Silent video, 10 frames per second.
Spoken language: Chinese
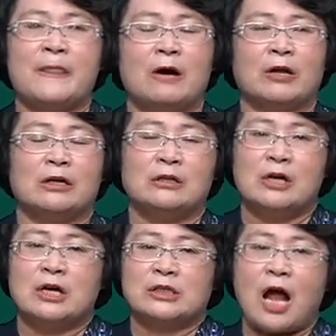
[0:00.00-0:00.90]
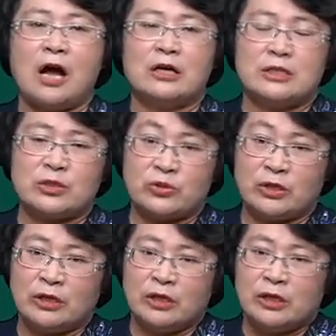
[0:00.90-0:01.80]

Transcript: 好了，差额计税